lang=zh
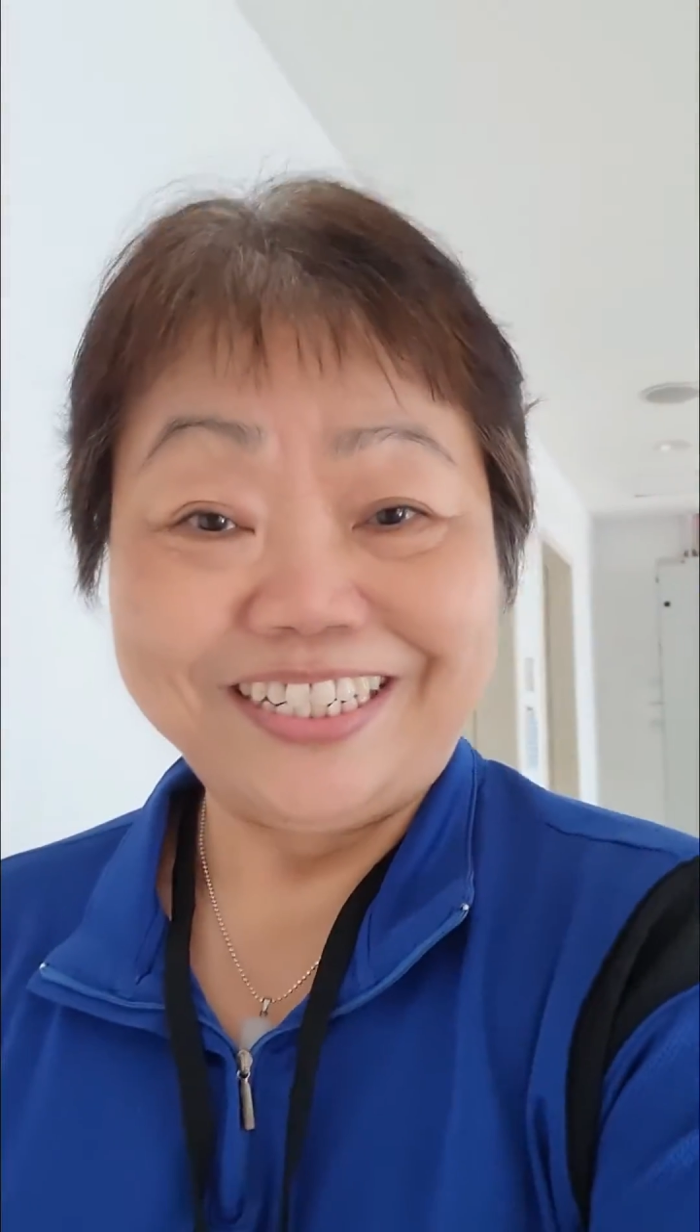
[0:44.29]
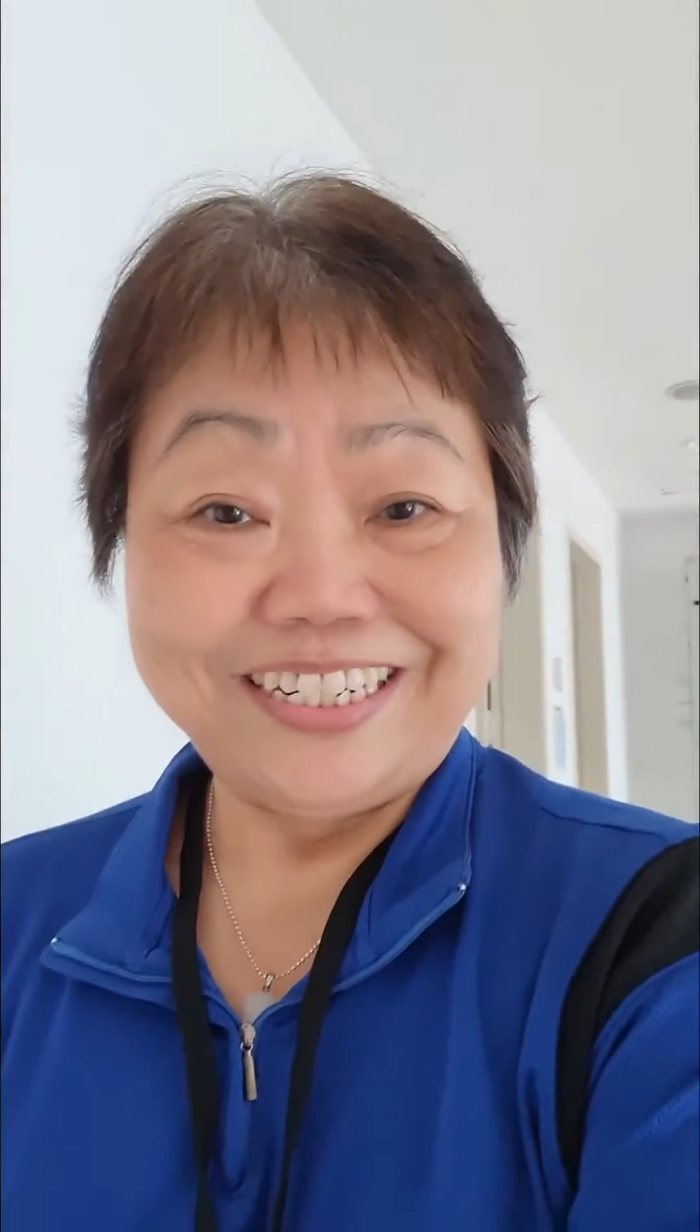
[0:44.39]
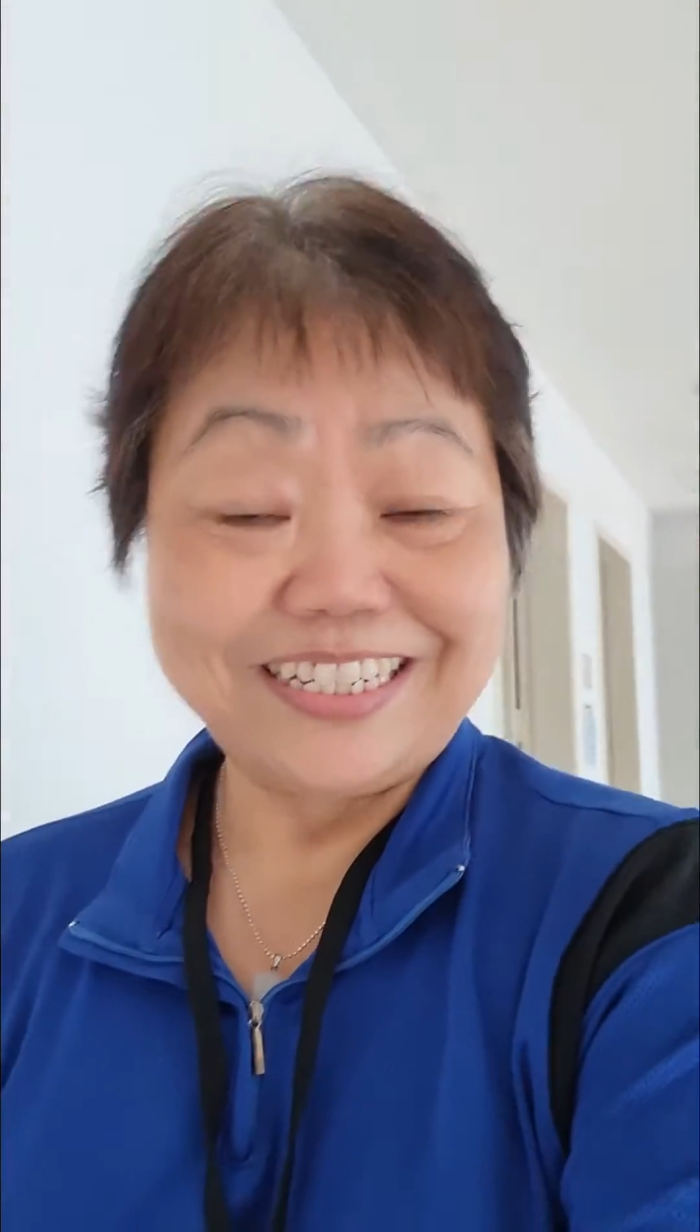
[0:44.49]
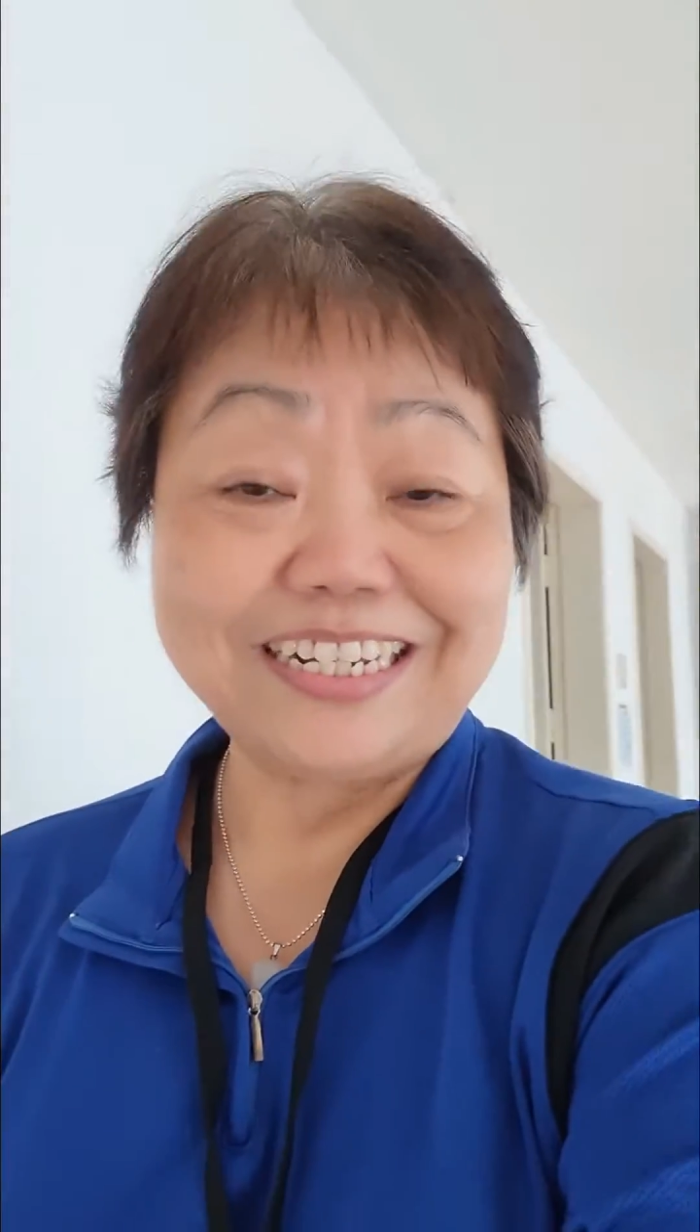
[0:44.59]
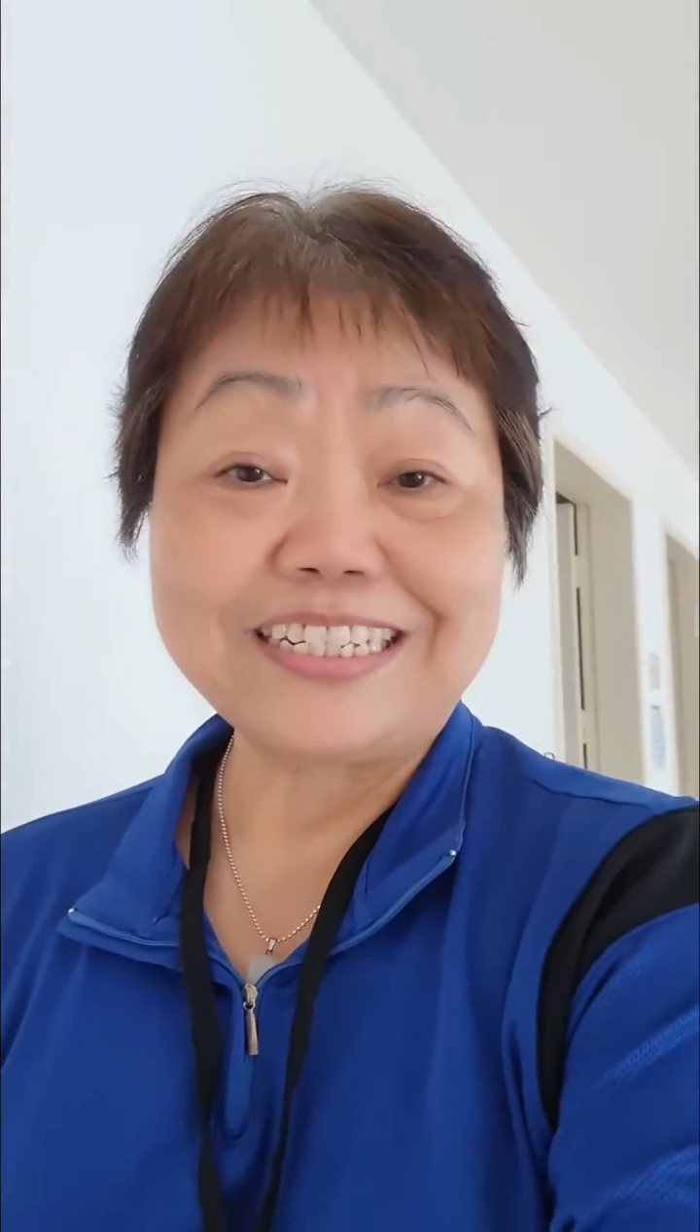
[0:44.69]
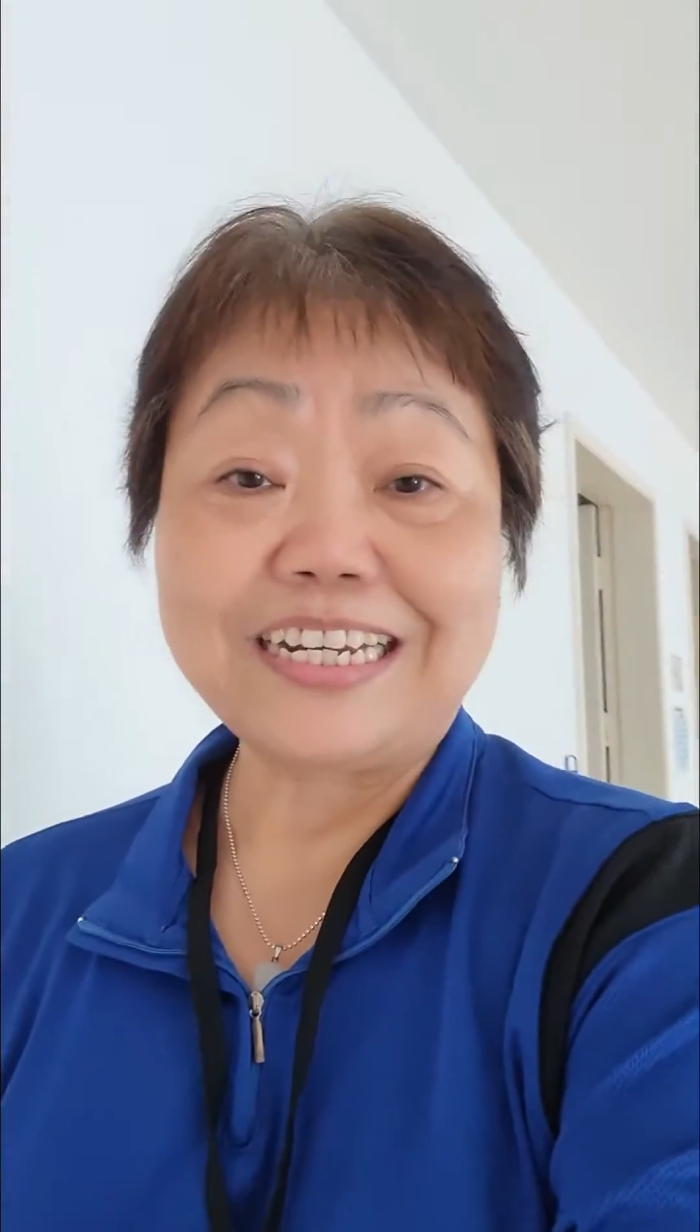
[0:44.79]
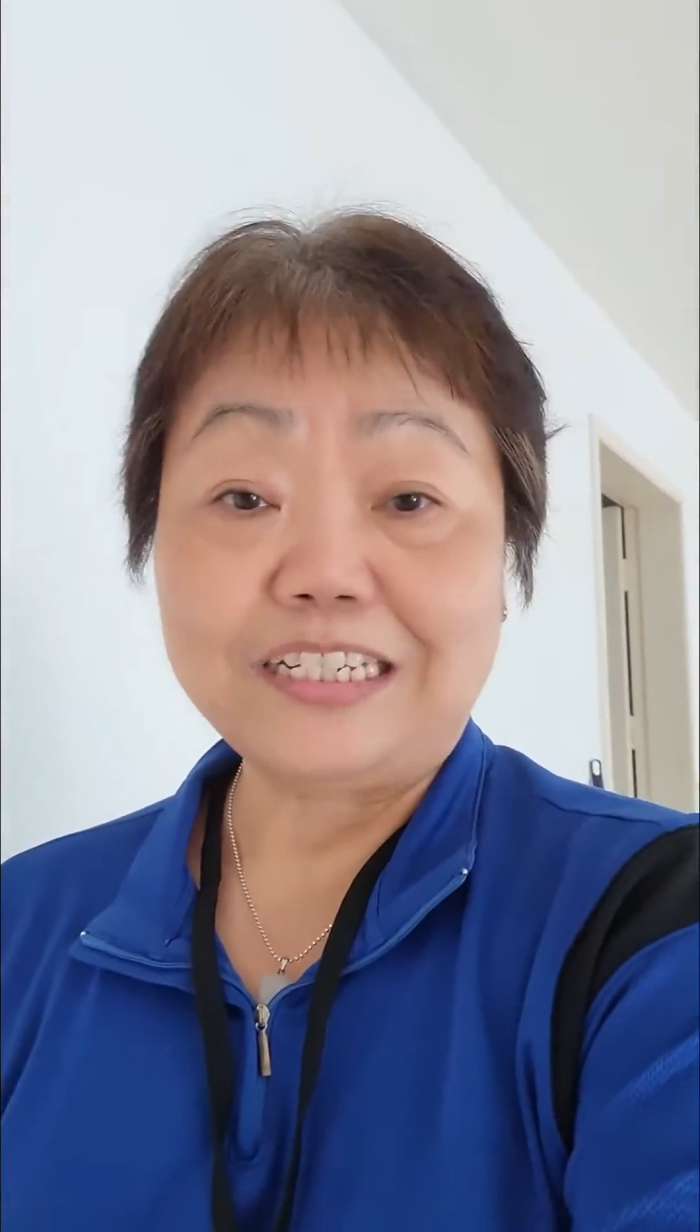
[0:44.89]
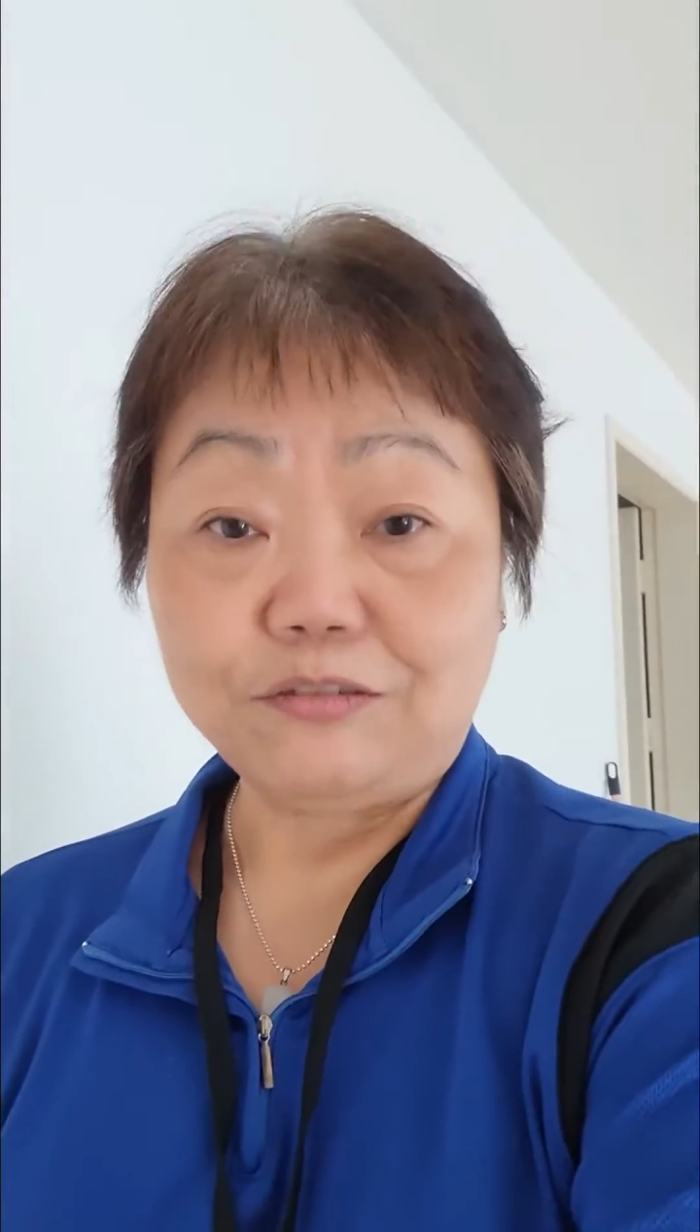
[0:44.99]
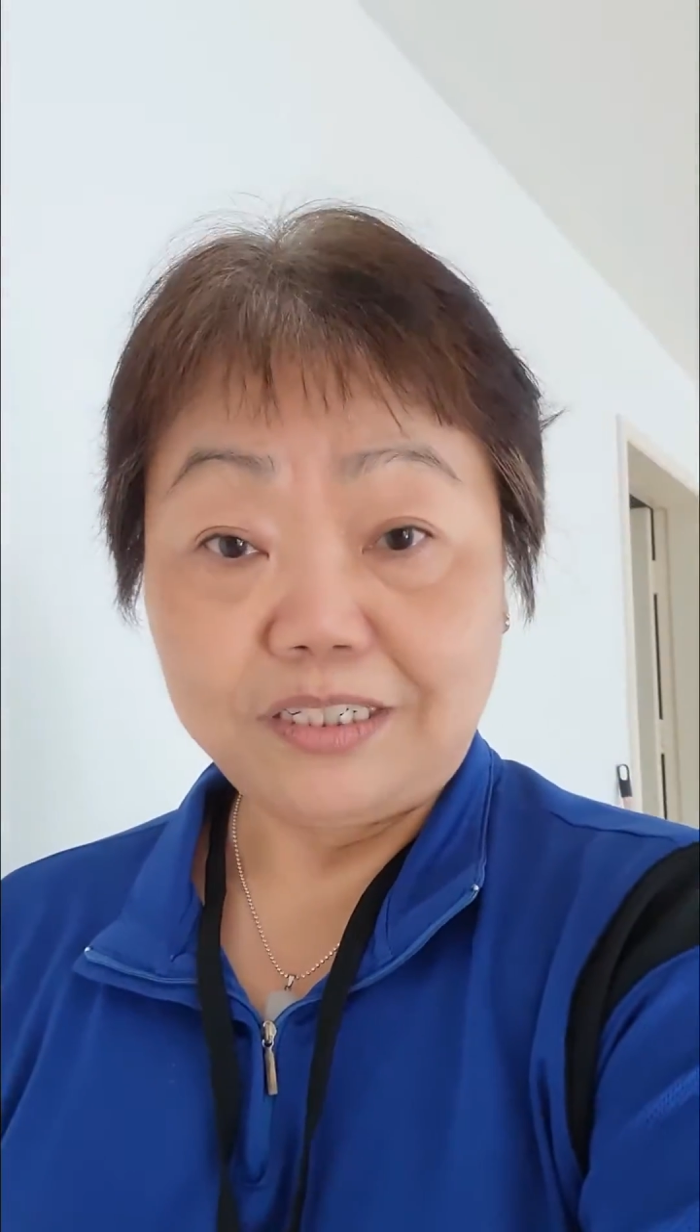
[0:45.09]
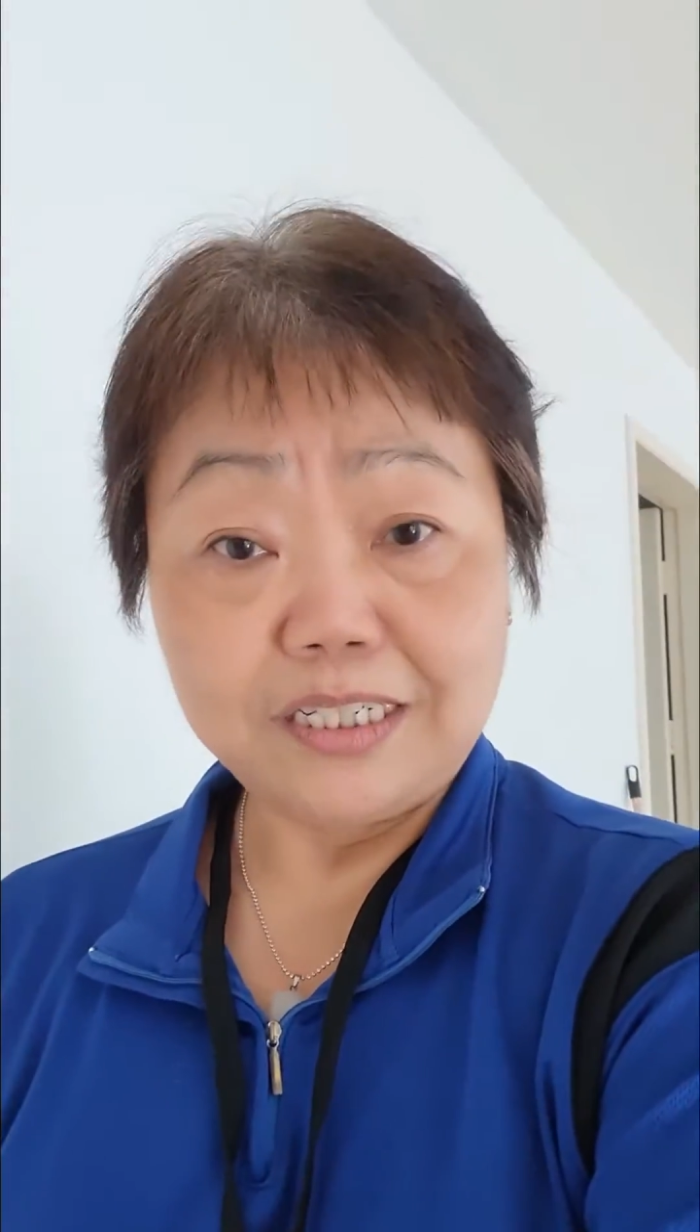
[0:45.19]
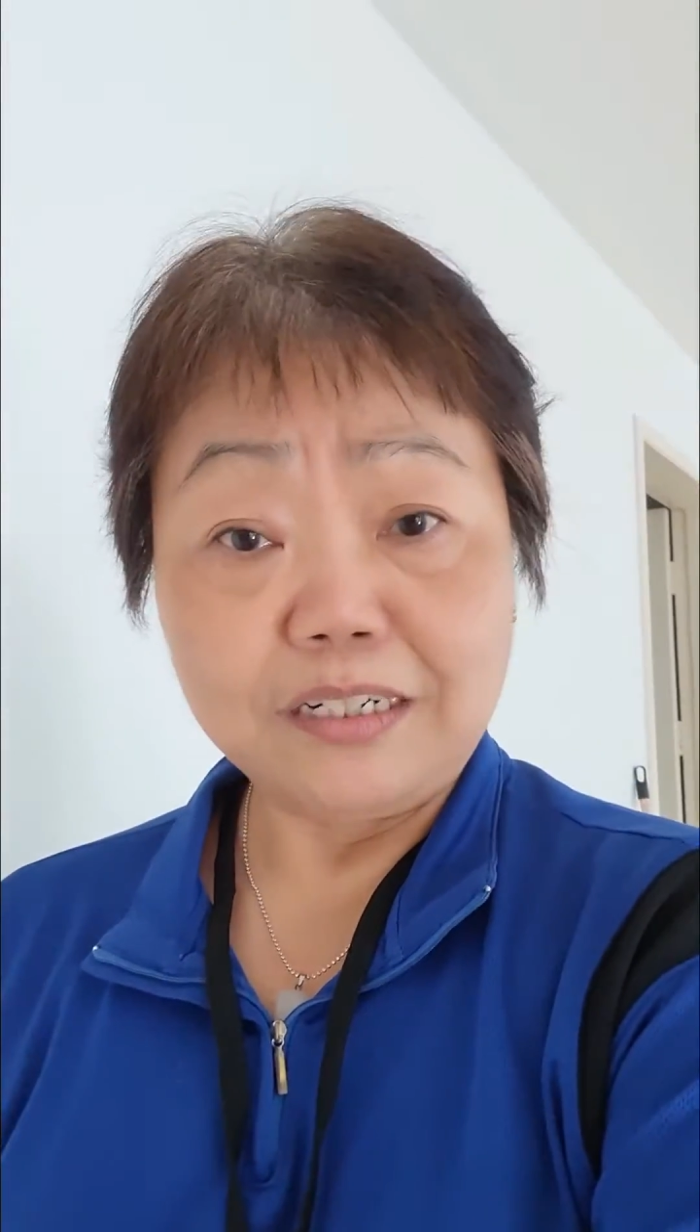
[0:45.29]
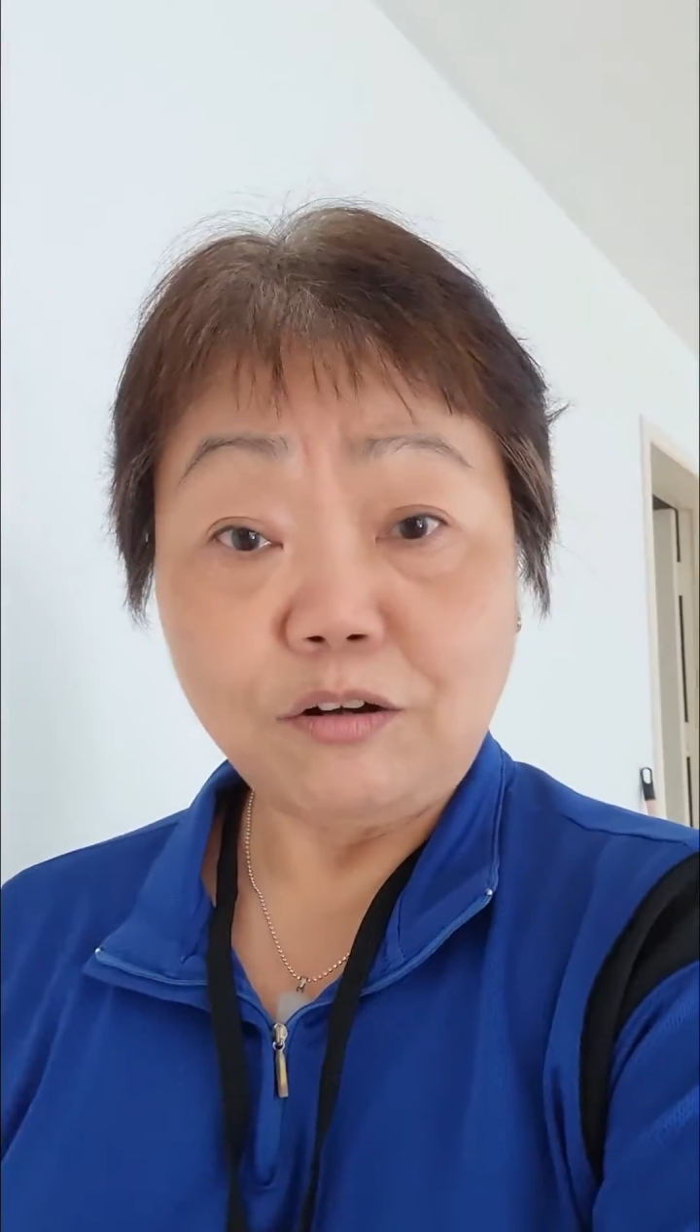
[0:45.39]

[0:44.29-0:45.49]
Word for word: 现在有那个